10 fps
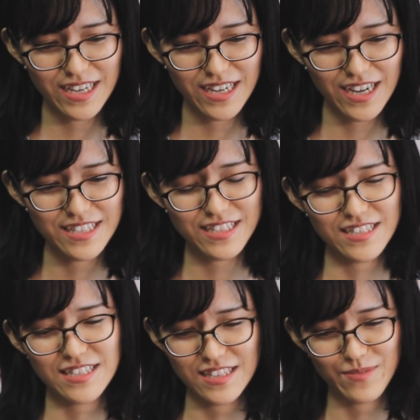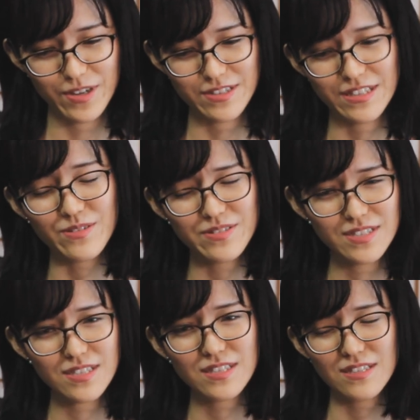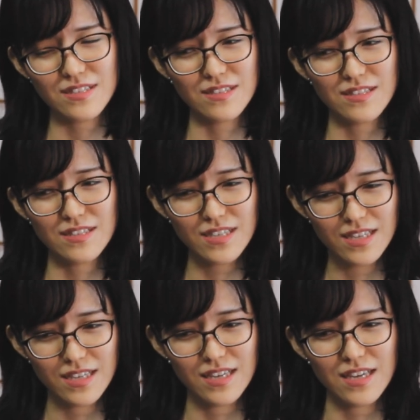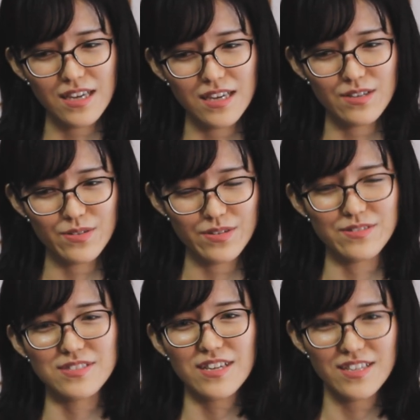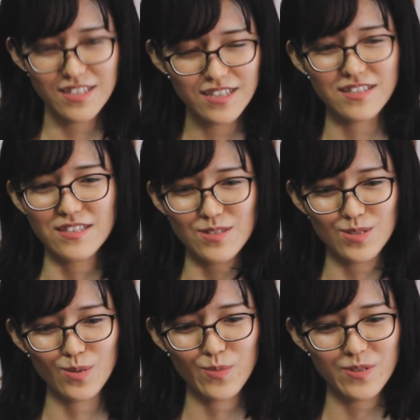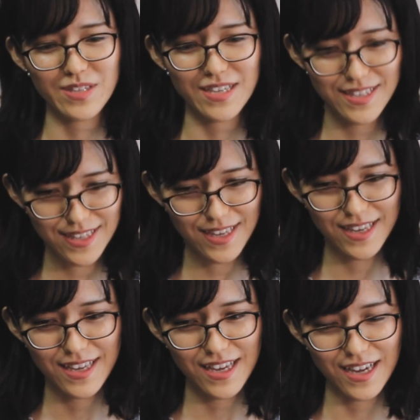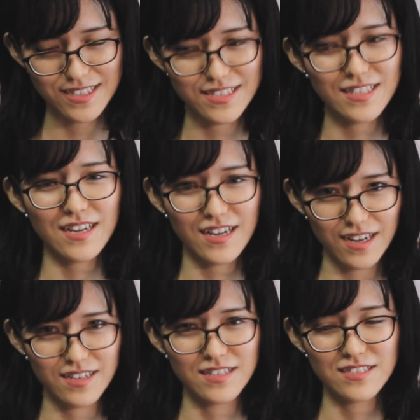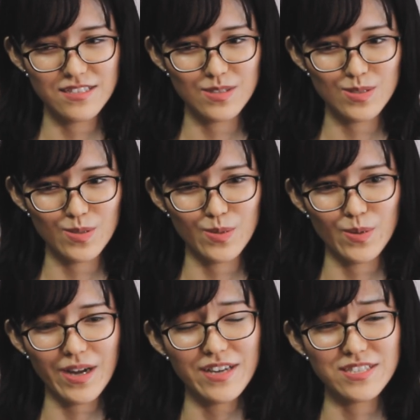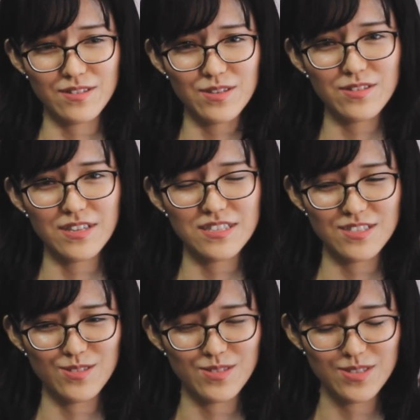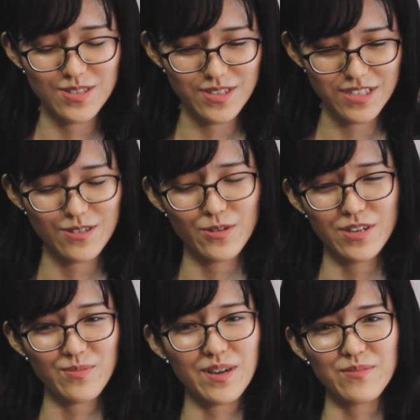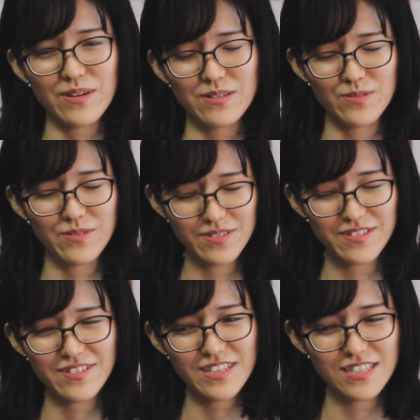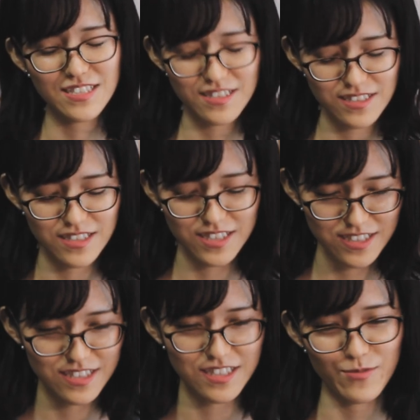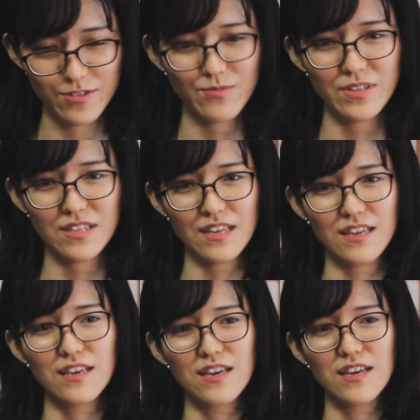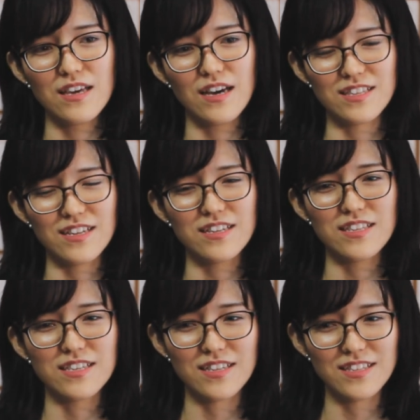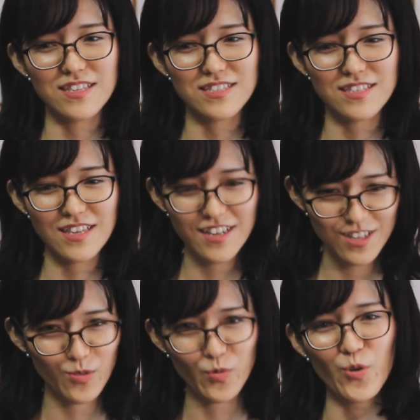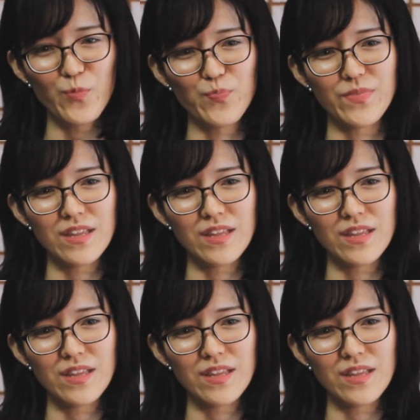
アイデンティティでもある日本人に福音を伝えたいってずっと思ってきて8年間その会社の人たちの救いとリバイバルを本当に切に切に求めて働いてきたんですけれども